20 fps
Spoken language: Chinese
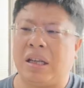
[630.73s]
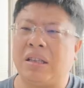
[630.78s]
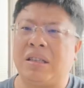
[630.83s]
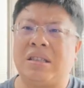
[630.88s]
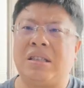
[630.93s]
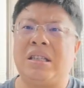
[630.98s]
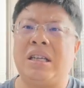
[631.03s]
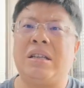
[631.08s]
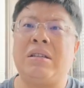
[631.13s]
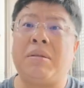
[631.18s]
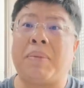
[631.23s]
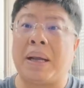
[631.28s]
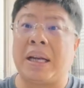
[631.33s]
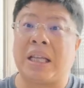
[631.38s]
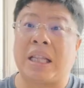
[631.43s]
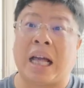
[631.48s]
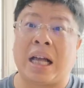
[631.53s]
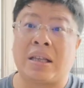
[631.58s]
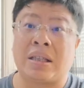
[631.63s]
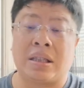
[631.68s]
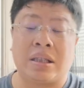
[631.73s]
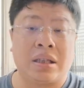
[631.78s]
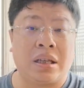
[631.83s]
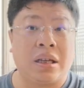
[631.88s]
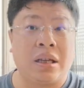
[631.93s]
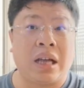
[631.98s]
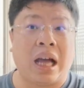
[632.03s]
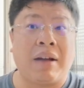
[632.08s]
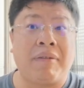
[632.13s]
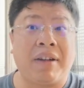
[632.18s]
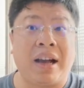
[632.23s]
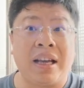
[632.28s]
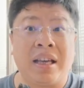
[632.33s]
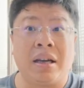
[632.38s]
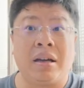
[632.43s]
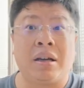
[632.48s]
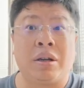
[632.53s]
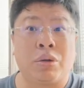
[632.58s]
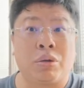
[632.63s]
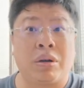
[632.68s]
他直接就把你打死。阿富汗也
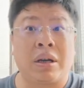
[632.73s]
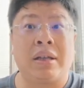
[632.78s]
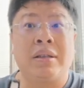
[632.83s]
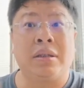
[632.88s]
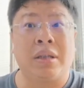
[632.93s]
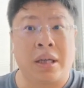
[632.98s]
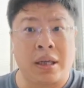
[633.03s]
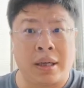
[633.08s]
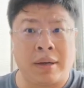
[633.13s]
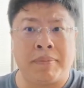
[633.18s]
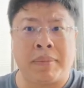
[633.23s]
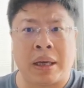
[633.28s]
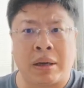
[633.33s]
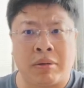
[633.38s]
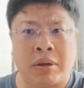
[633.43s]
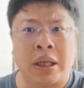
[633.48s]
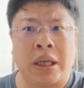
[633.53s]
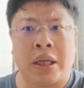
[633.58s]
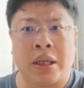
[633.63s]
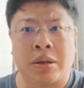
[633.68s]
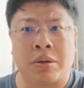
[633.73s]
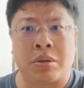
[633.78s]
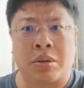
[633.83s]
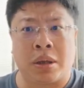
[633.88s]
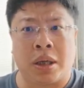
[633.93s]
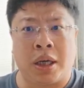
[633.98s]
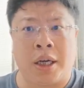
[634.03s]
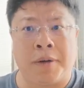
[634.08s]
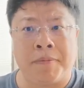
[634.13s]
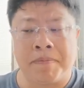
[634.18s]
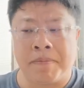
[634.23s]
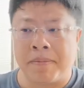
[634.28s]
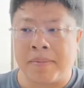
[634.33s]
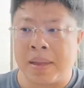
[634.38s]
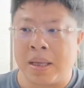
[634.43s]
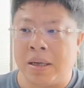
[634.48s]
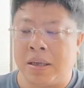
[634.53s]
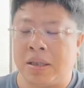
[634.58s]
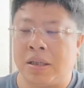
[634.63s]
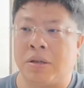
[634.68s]
有很多跟人跟美国人合作哈，
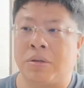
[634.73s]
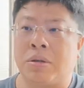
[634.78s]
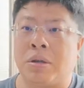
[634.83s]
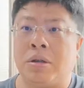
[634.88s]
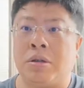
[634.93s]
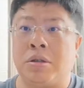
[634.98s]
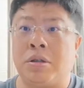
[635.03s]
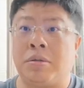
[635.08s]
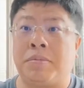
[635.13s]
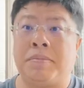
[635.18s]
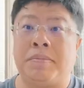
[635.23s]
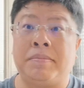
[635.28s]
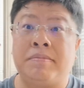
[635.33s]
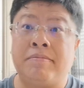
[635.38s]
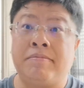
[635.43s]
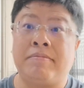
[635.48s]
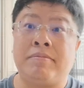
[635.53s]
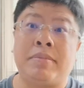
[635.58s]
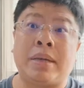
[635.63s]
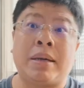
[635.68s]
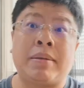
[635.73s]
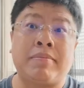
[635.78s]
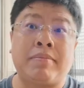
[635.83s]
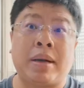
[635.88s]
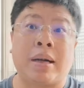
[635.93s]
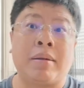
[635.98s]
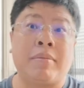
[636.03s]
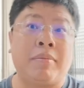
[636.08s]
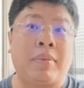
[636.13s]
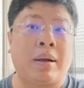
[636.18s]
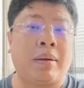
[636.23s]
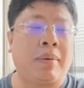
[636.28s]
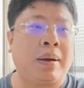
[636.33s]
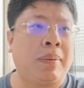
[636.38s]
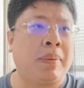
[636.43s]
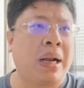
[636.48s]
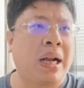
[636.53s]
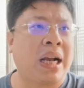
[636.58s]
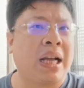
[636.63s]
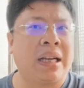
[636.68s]
就最后就把
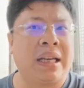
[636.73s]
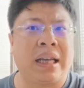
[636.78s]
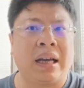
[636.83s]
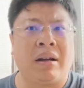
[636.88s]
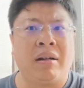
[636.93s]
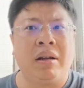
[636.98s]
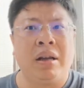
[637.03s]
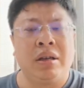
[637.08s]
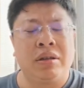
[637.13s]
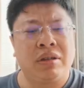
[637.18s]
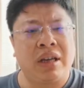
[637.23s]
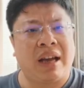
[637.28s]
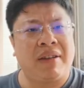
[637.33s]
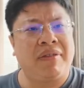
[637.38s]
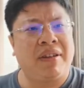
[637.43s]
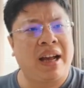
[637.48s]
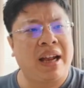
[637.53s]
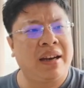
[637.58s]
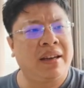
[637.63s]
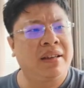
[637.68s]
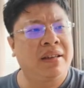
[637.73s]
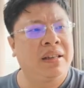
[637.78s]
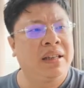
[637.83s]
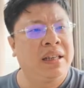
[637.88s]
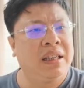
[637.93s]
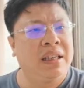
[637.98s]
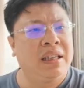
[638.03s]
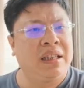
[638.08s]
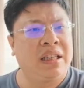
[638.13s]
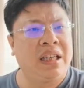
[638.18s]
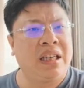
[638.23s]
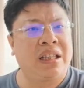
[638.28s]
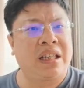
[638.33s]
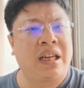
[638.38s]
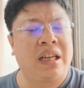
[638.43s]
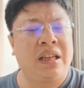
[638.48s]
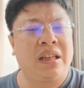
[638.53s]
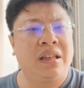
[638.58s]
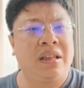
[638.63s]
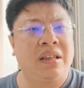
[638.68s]
把他干掉。所以阿富汗底
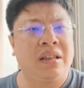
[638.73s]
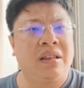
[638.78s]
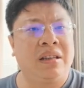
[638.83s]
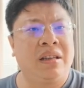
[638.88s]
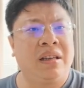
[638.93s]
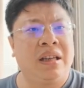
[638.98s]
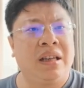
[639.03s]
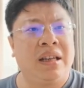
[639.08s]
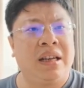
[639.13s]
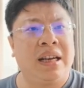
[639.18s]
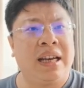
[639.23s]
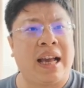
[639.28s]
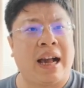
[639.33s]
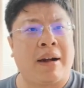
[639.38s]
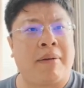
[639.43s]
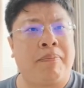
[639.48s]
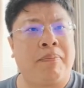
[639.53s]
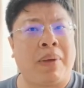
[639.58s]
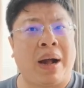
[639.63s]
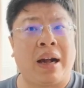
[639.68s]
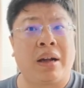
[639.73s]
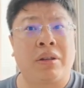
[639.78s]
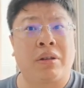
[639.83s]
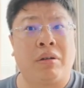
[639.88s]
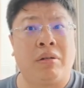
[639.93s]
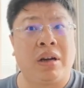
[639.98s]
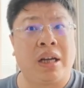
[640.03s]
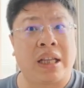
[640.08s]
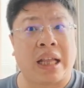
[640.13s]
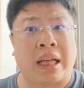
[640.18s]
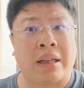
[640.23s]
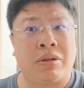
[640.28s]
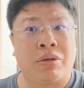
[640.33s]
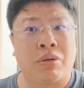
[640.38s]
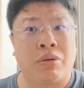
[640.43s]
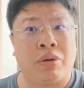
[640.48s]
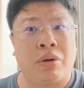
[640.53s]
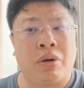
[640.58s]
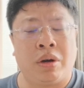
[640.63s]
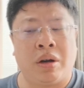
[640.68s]
层两帮都很难
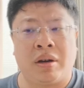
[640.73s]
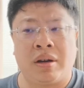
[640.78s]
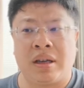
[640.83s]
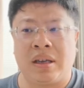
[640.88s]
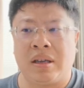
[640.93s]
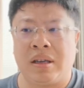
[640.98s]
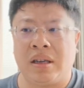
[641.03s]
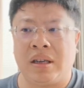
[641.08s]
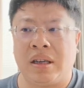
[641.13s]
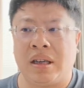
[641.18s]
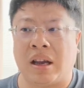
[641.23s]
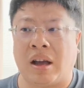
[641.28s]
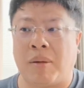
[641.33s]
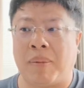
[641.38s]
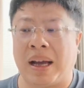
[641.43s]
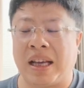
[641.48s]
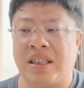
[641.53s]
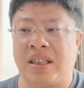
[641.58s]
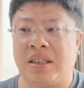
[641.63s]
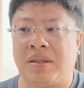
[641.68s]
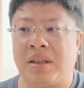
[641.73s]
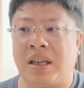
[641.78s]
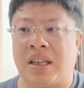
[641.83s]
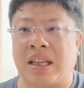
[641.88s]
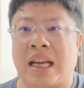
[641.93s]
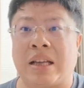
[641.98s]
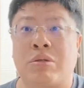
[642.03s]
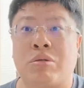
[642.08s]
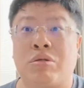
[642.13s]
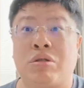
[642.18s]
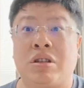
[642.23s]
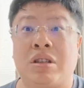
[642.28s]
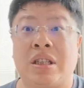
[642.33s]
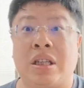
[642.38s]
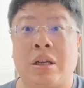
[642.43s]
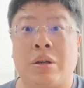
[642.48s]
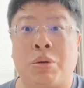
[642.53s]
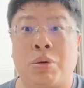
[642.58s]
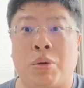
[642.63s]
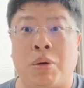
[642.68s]
做啊，老百姓很难做，就只
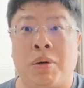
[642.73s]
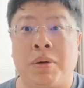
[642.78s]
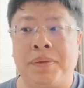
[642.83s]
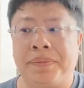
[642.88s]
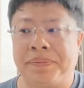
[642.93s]
能躲。